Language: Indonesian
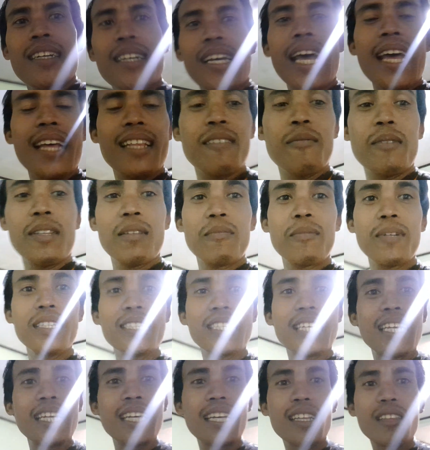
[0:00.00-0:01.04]
Oke teman-teman
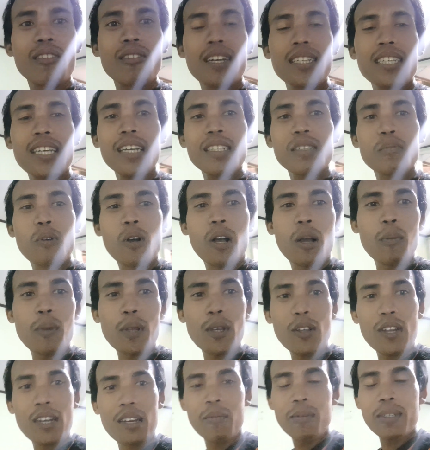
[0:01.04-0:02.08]
jadi gitu aja semoga
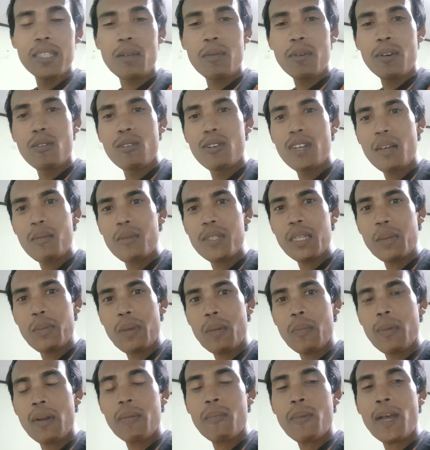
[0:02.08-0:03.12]
video ini bisa berguna bisa
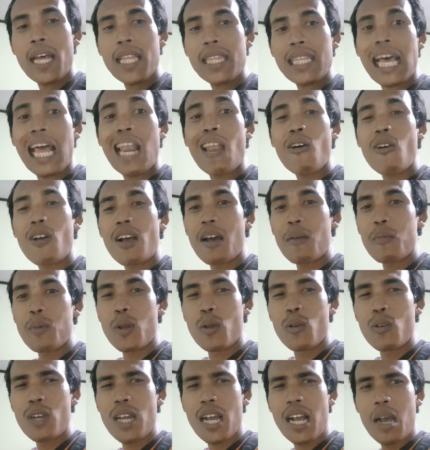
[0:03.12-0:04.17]
bermanfaat. Kalau nggak
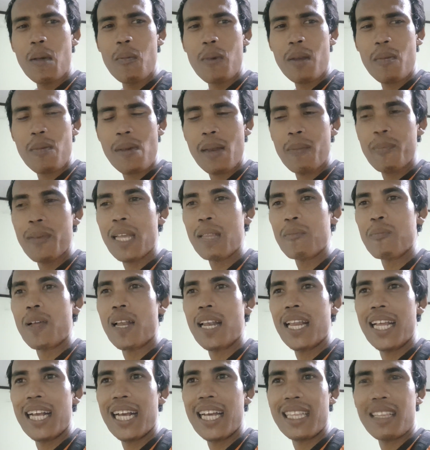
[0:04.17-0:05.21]
berguna nggak bermanfaat
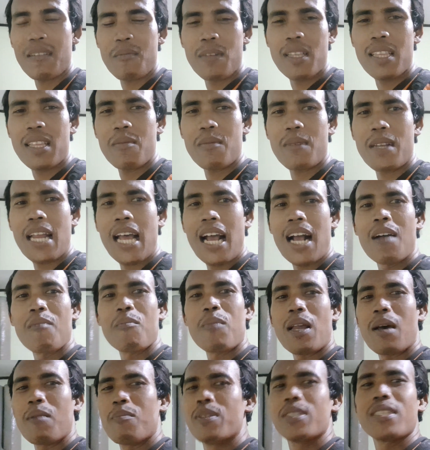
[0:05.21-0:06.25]
paling nggak teman-teman
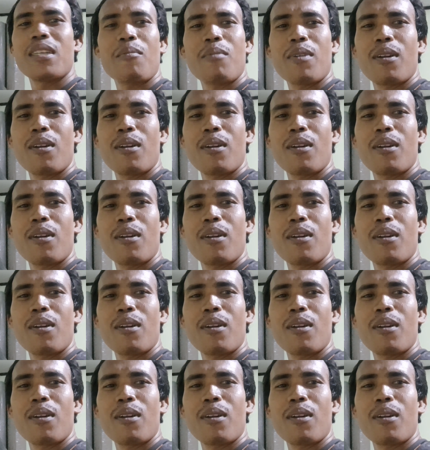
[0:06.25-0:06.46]
anggaplah bisa